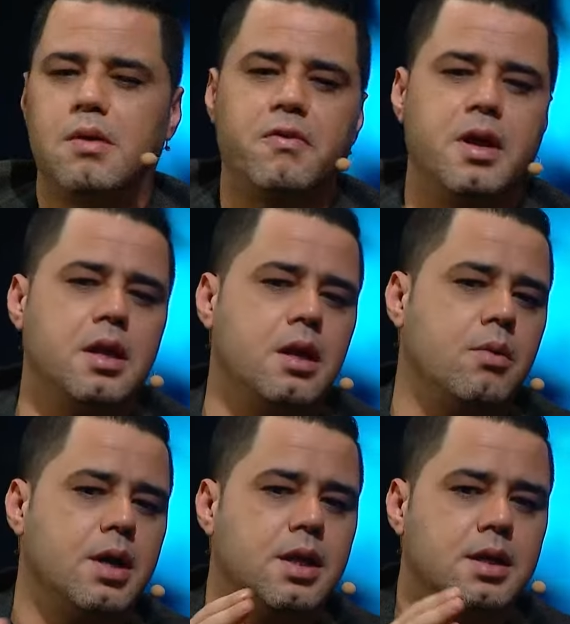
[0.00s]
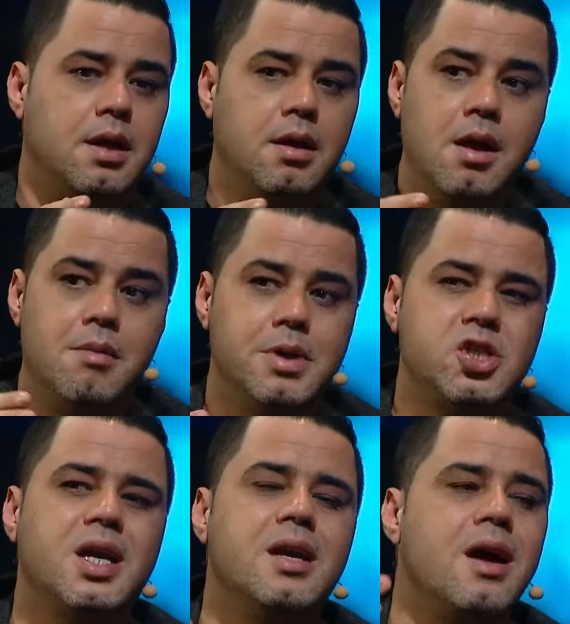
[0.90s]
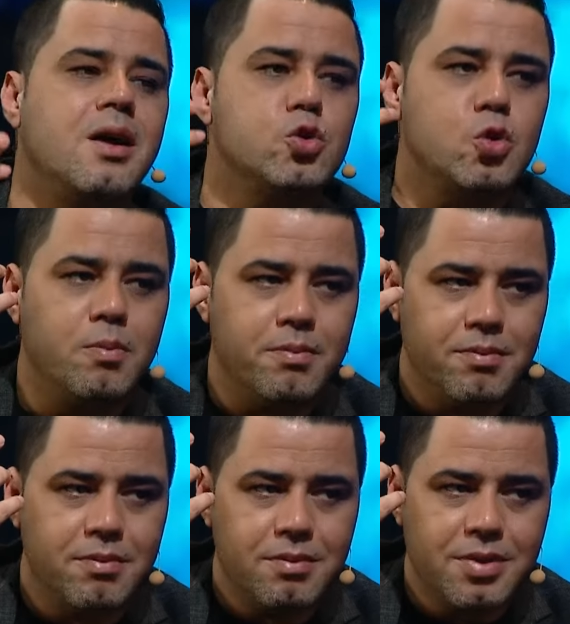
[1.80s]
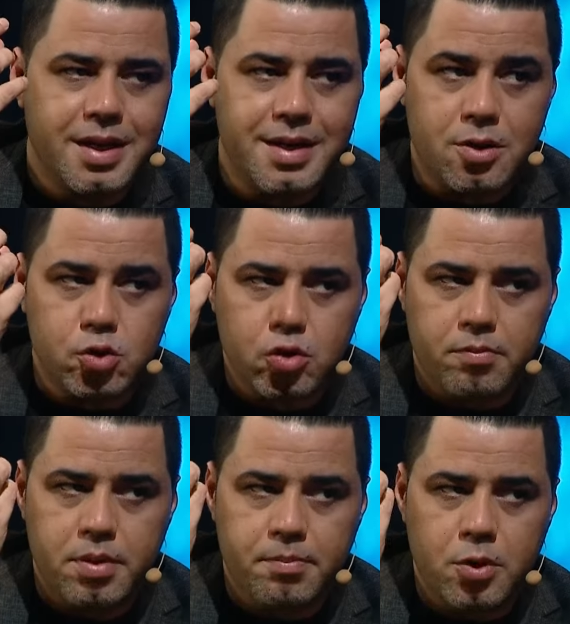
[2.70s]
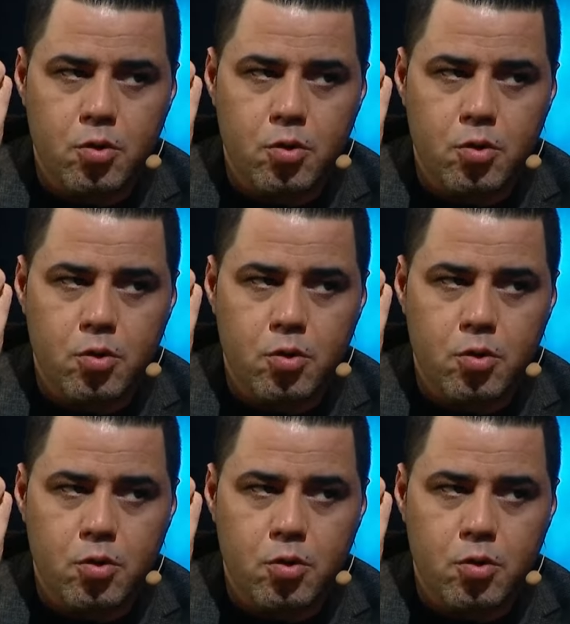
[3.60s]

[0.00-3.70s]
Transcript: الفلانيه وهذا كذا ماشي كيناقشهم ناقشهم بلب